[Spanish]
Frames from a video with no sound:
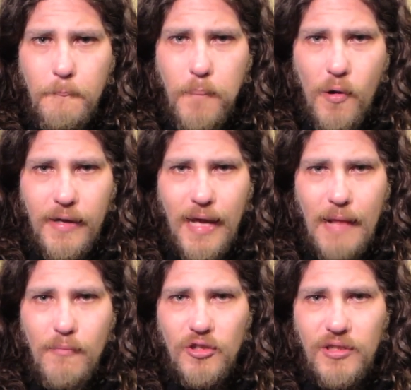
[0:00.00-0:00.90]
Porque
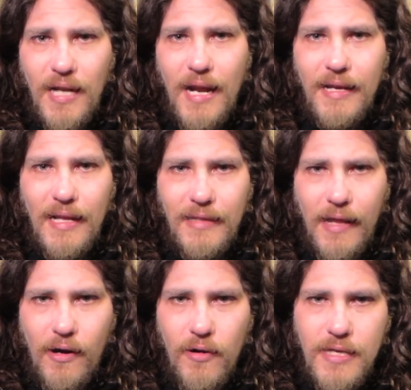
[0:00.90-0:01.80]
al mostrar que el
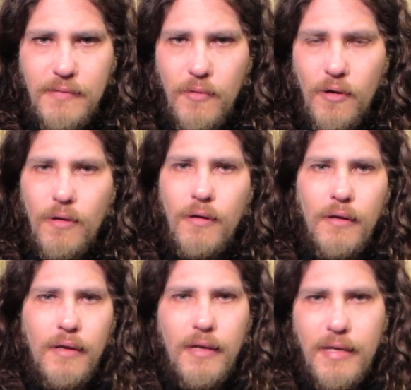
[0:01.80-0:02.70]
terrorismo
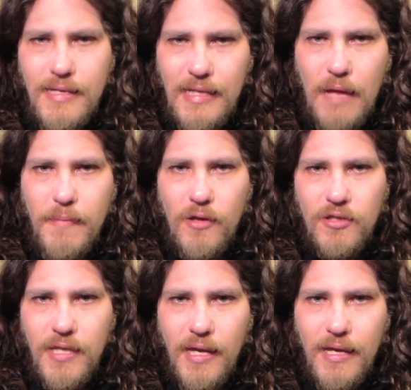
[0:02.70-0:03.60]
islámico
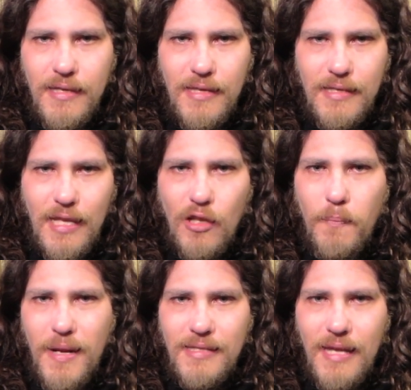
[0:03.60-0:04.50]
sigue estando
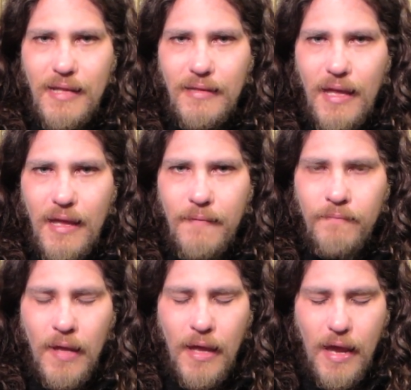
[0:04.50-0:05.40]
presente
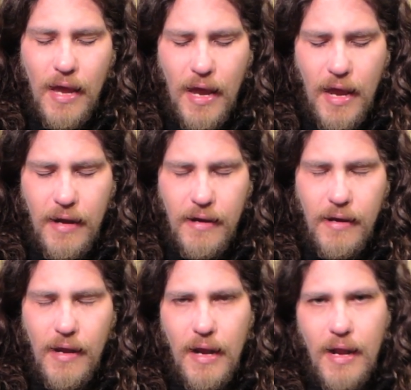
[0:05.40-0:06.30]

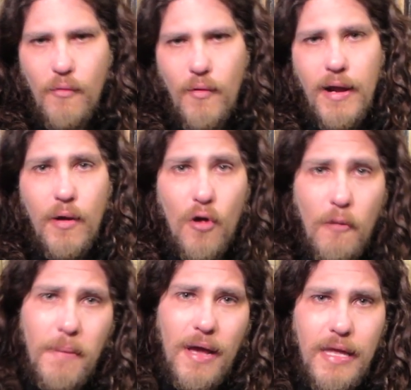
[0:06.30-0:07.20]
en,
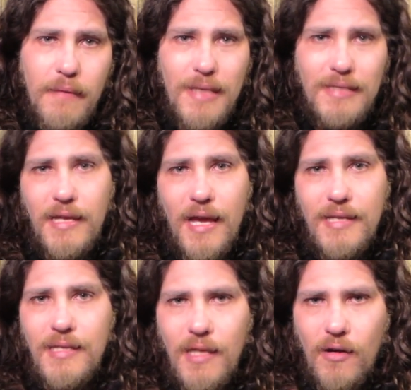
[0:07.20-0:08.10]
Europa y más allá que
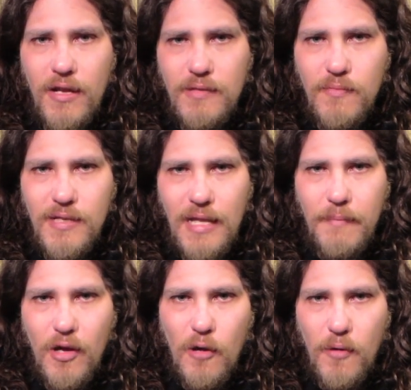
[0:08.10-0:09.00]
este terrorismo
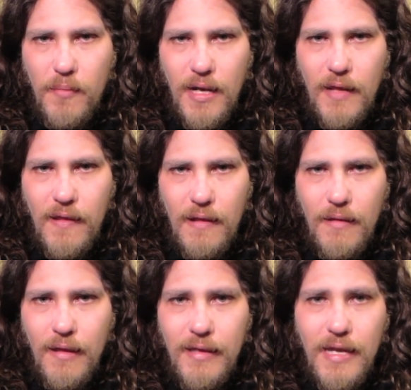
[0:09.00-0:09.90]
islámico proviene del
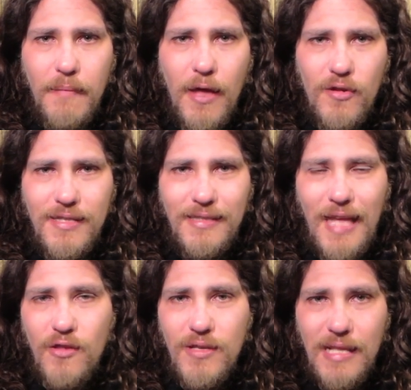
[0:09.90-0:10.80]
llamado
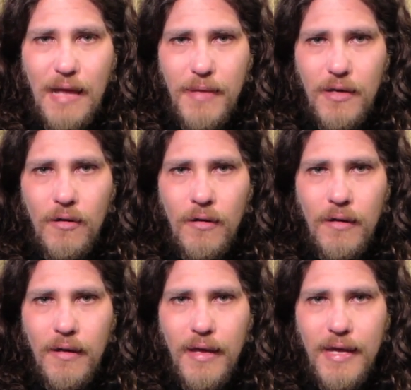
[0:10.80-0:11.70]
Estado Islámico,
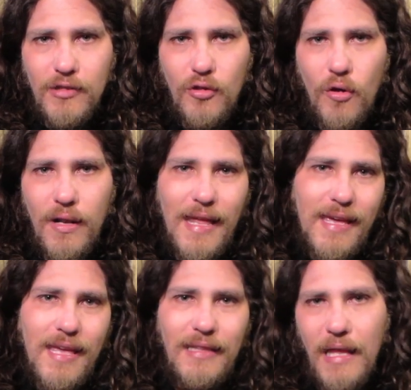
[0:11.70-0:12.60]
esto
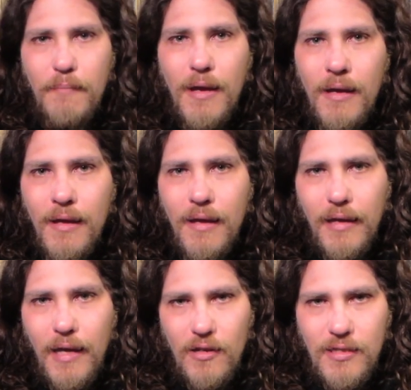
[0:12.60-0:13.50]
legitima
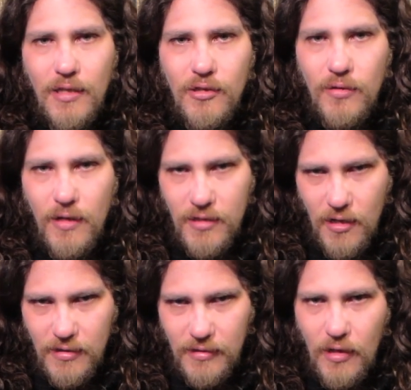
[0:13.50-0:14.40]
que los Estados Unidos y
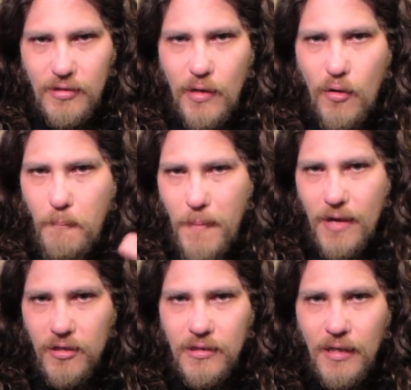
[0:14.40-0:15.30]
los Estados
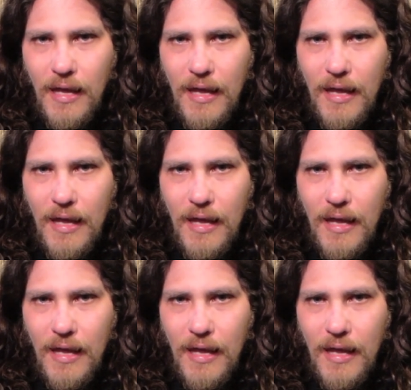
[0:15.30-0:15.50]
europeos